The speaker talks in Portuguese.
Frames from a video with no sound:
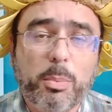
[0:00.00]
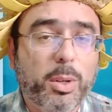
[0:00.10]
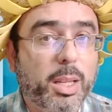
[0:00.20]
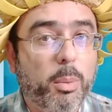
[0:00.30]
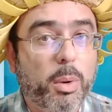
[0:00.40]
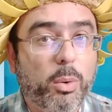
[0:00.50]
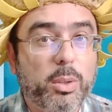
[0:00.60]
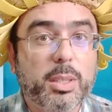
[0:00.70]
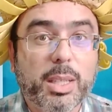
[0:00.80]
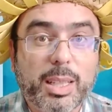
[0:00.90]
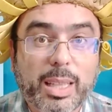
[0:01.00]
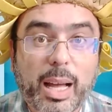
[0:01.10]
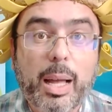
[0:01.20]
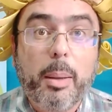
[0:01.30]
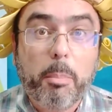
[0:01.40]
porque é uma coisa que
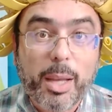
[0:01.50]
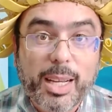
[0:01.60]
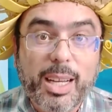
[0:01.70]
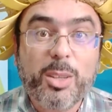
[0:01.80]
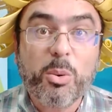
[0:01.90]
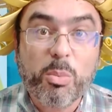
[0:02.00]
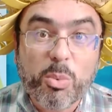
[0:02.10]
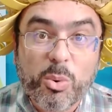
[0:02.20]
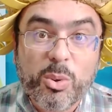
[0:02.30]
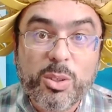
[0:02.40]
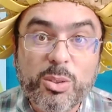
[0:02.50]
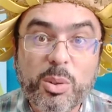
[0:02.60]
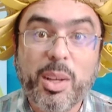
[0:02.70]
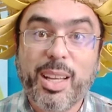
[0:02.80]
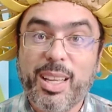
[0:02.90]
está pegando muito